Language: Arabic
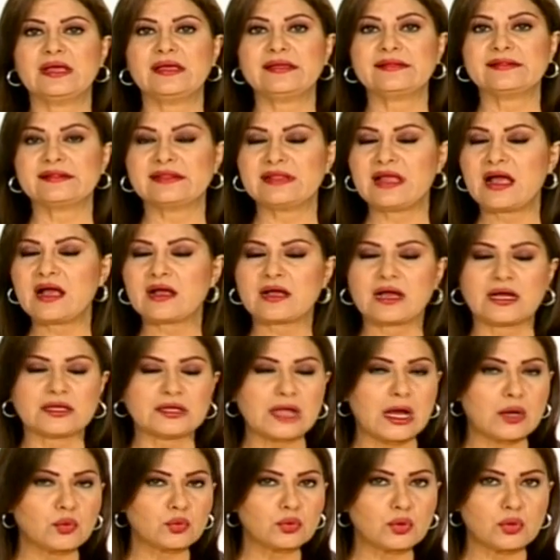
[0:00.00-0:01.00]
اطلاقا
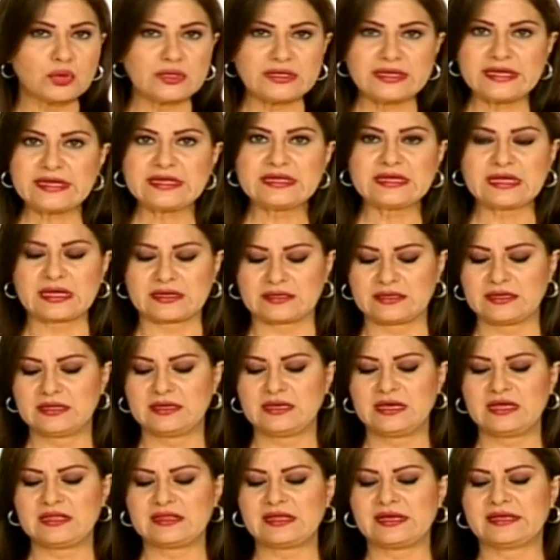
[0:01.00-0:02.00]
او كليا
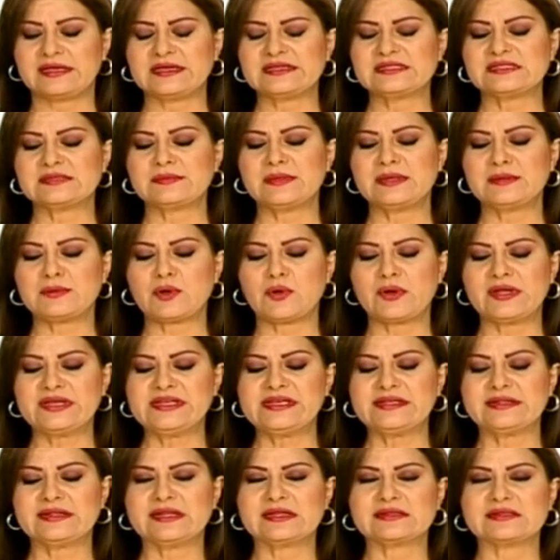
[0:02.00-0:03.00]
اذا كنت من
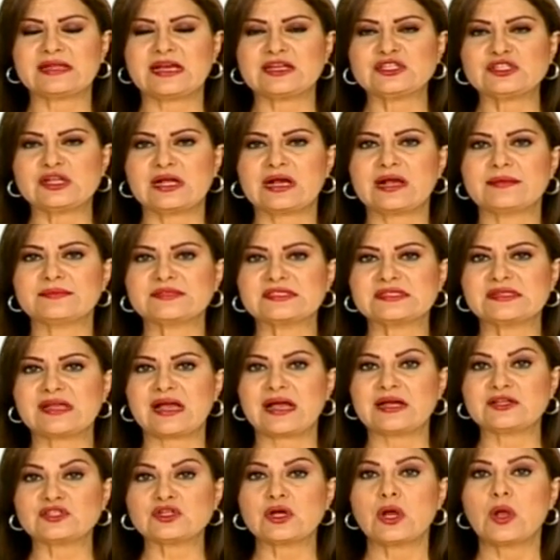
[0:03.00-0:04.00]
مواليد 13 ل
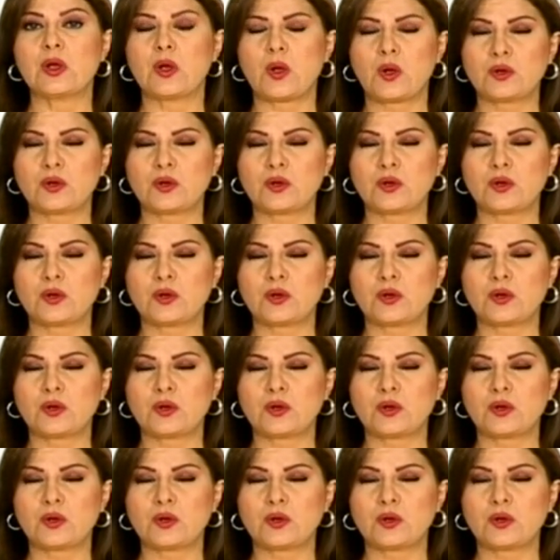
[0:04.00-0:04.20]
15